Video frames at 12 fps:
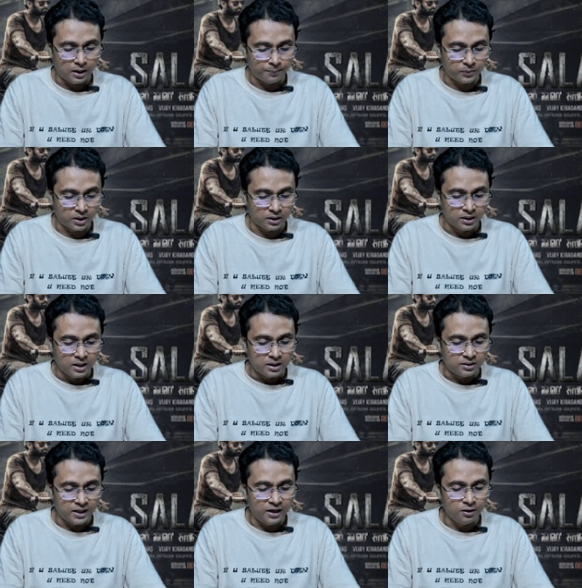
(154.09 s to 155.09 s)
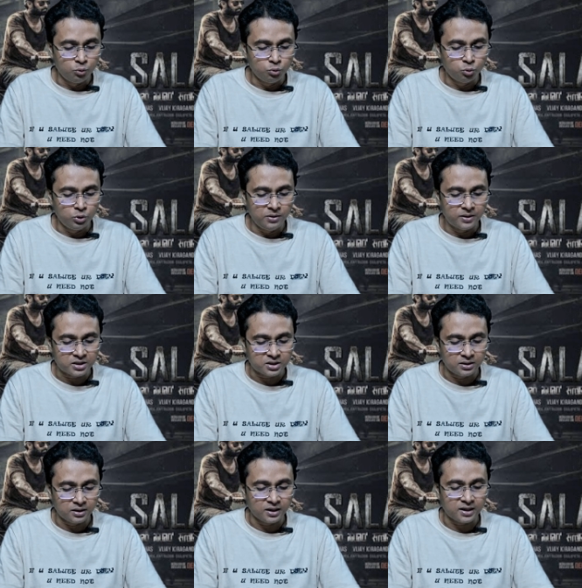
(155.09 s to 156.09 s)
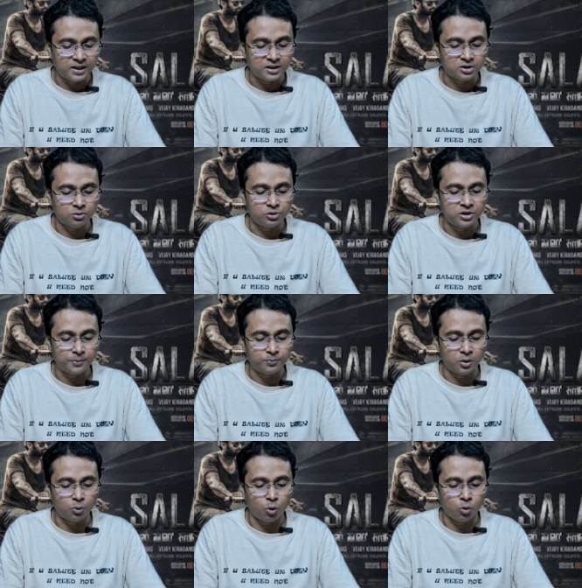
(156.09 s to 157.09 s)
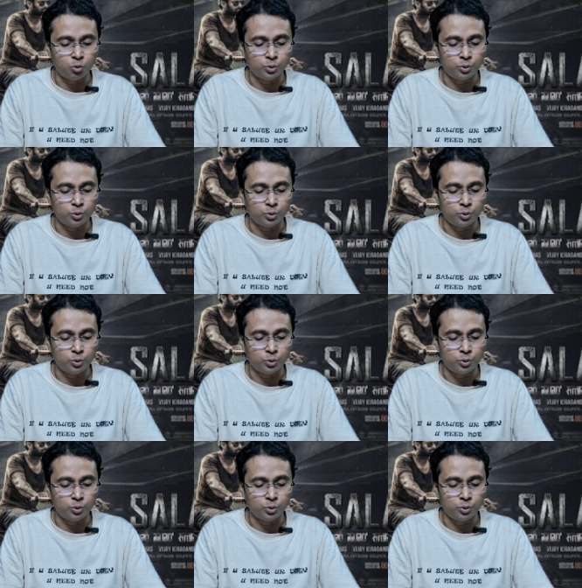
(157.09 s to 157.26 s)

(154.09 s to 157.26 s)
আপনার তেলেগু টুডি ভার্সন থেকে কালেকশন হয়েছে আপনার ন